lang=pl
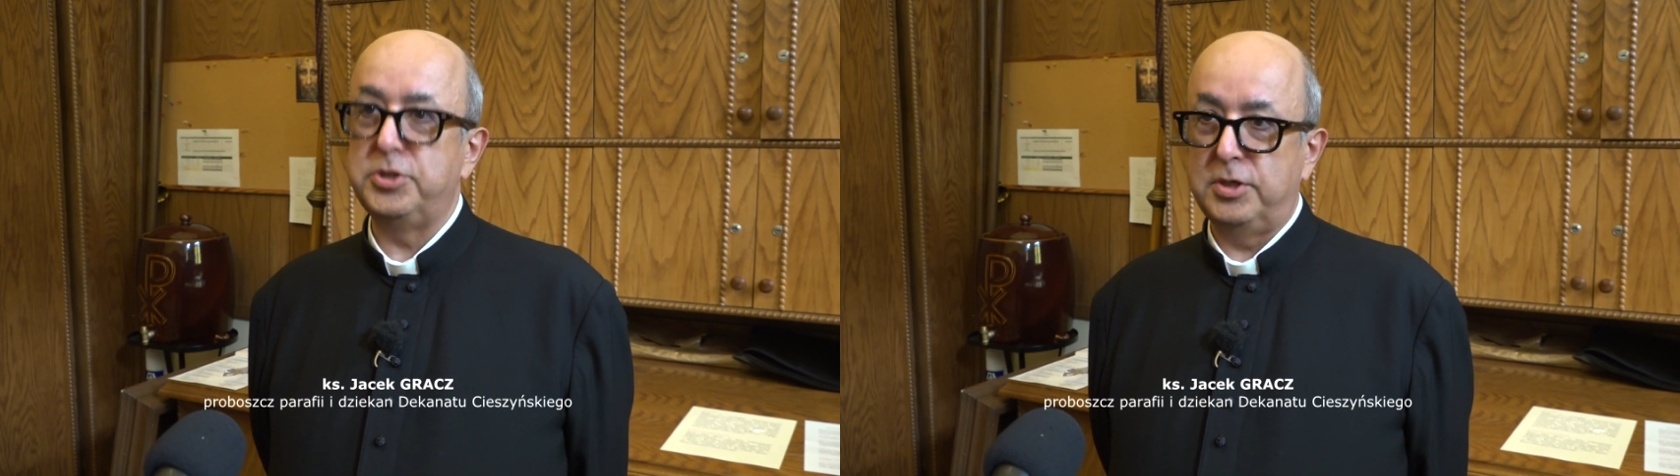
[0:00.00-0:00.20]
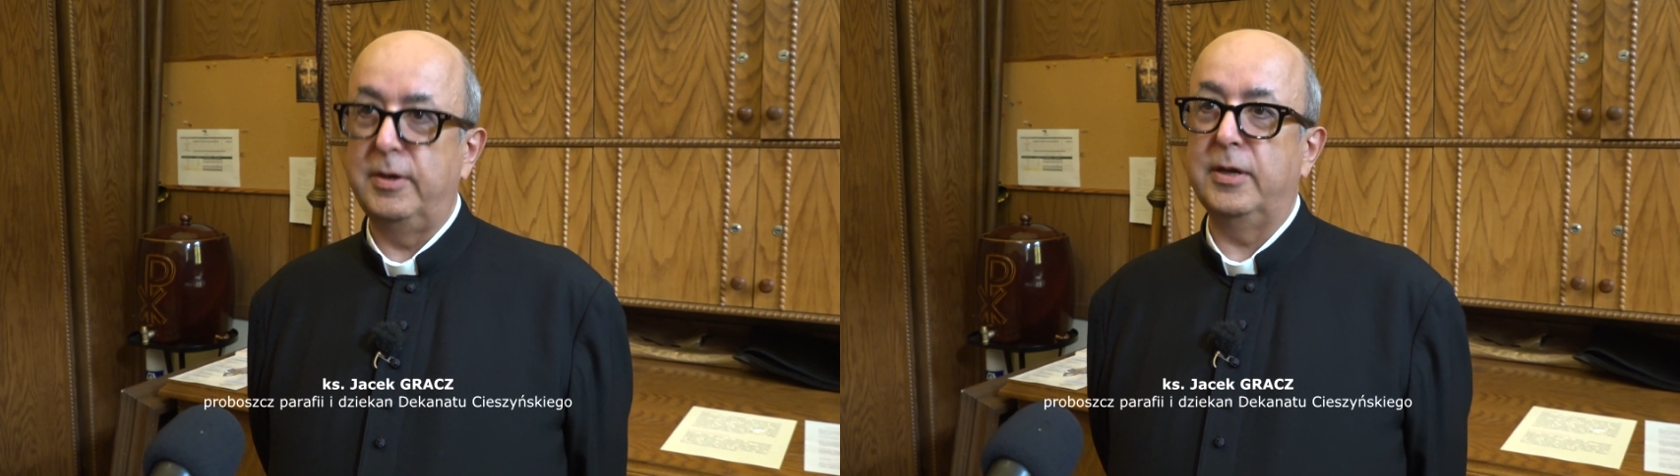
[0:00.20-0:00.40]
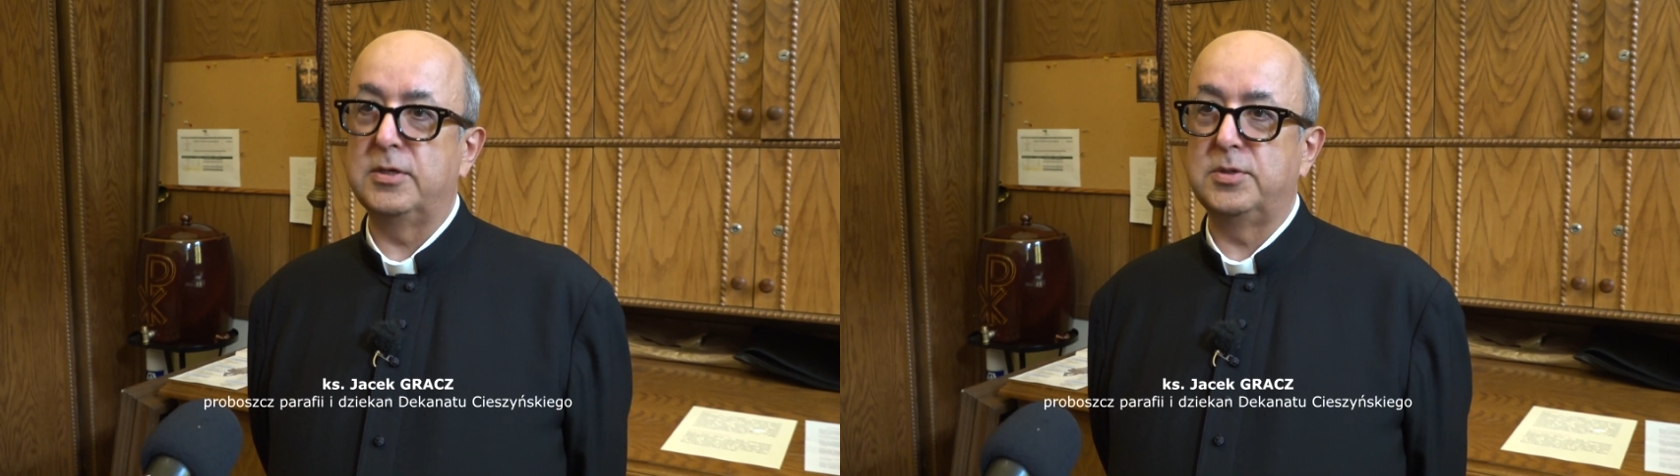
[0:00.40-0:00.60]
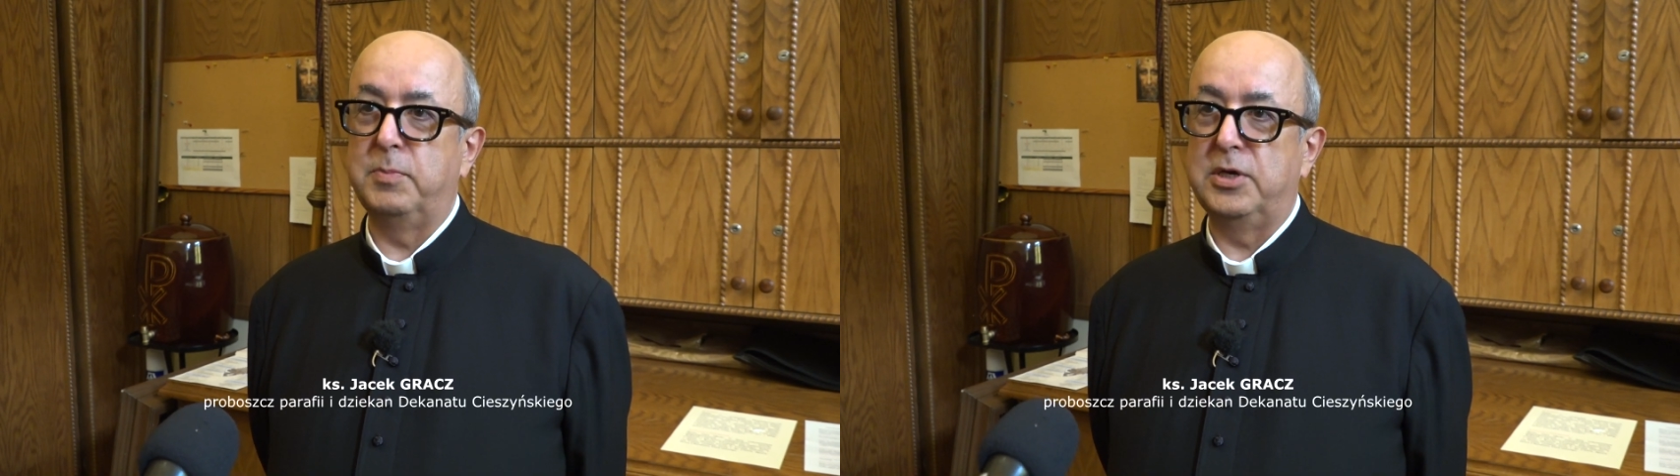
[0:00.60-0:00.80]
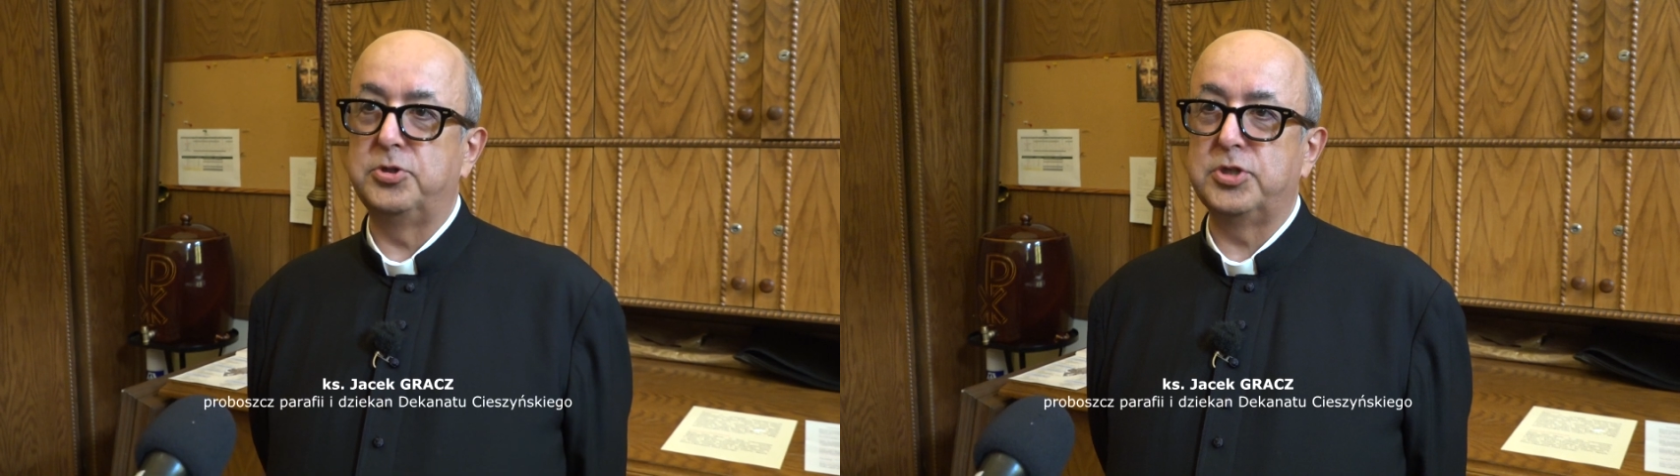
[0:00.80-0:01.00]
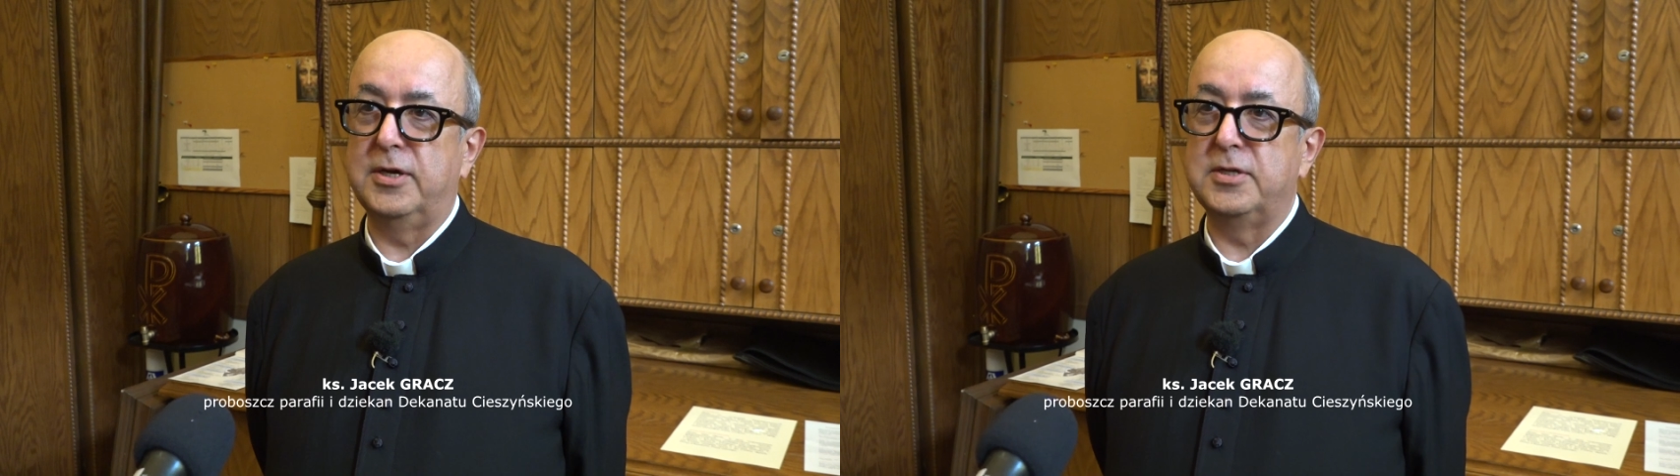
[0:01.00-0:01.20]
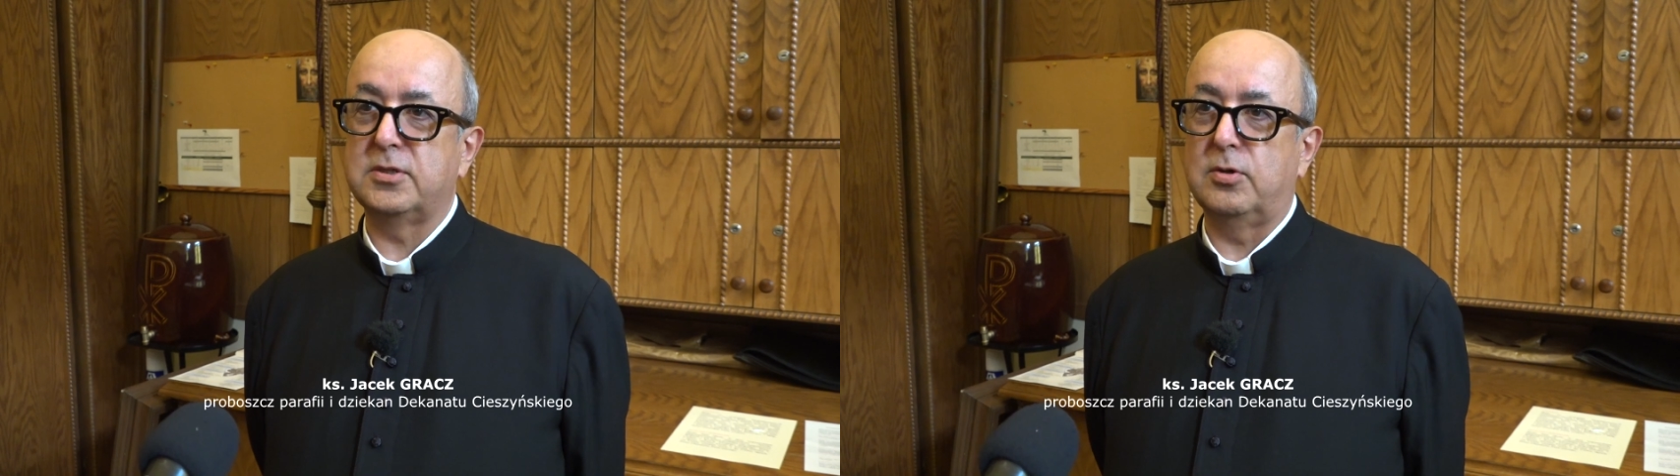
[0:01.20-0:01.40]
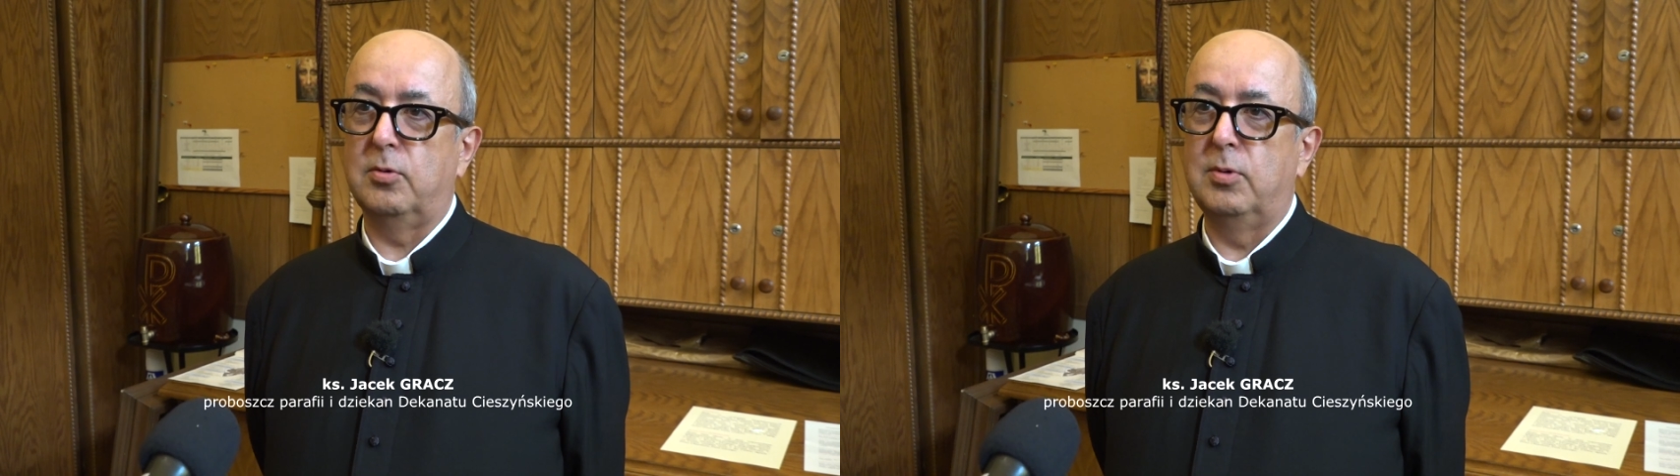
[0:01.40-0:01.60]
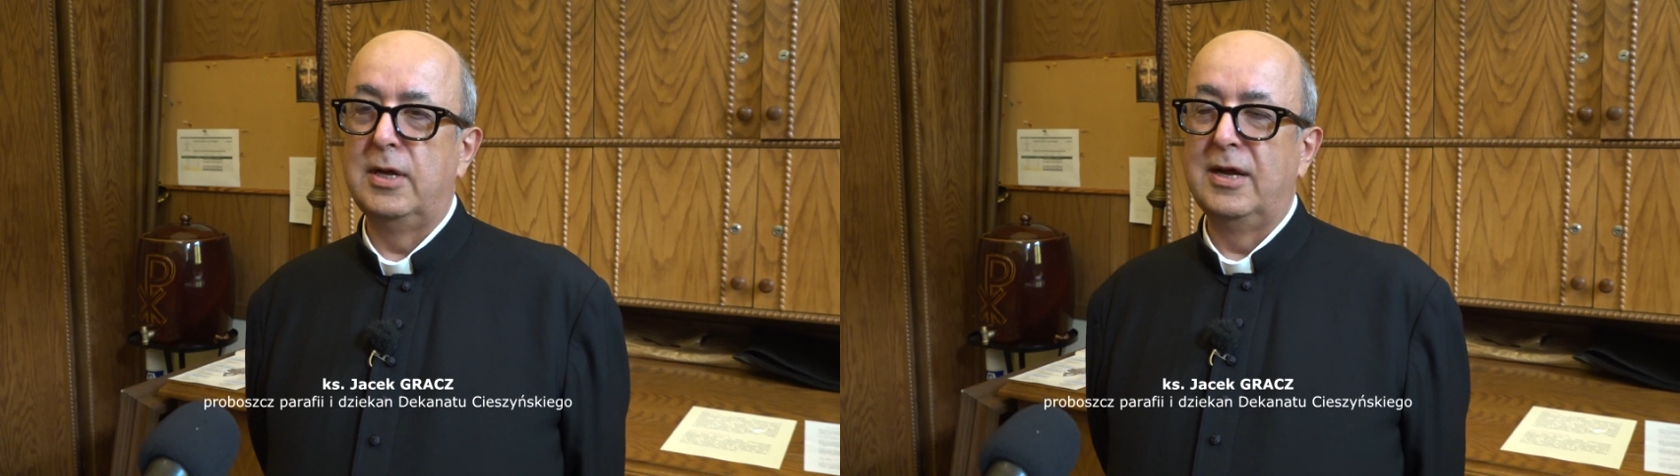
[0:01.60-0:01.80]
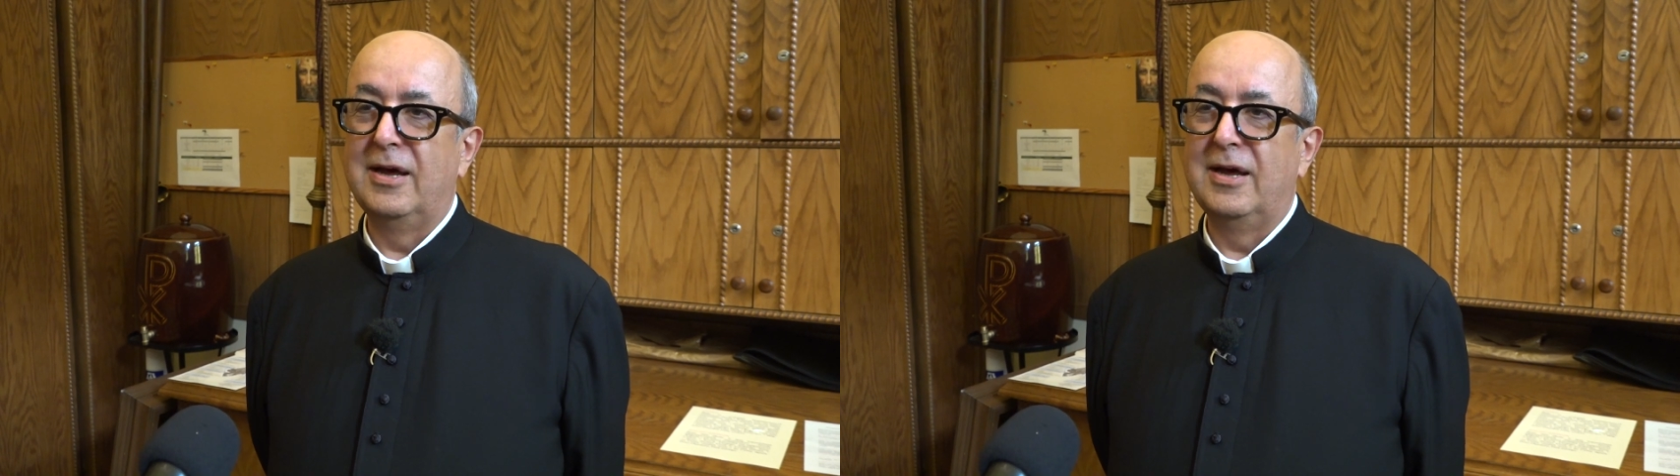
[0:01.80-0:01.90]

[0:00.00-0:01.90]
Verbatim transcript: śmierć męczeńską,